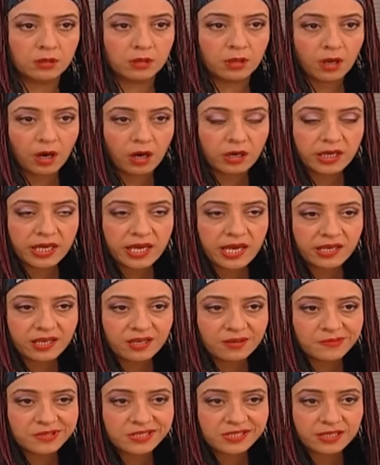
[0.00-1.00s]
Ne araya
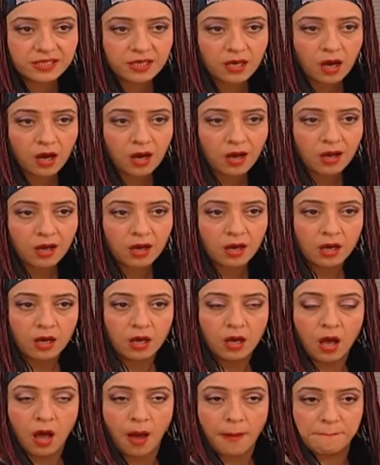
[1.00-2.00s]
girmesi ya?
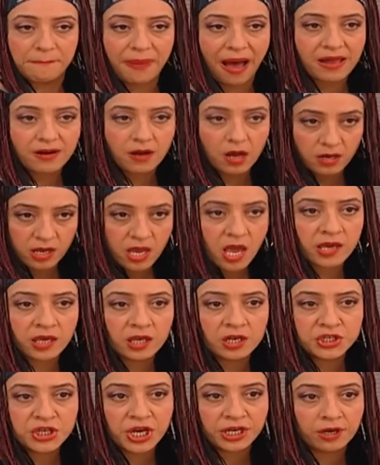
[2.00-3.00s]
Ben araya
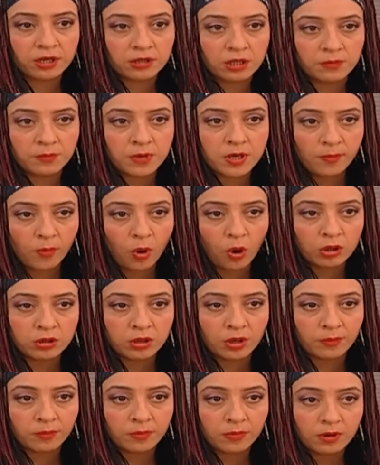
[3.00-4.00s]
girecek kadın mıyım
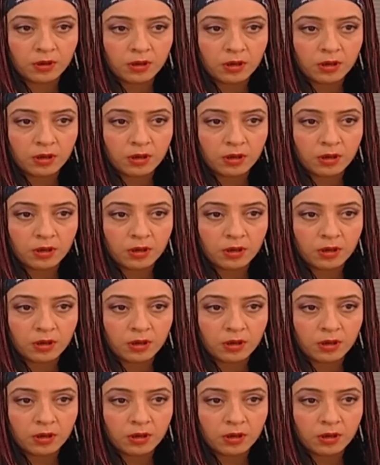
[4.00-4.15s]
oğlum?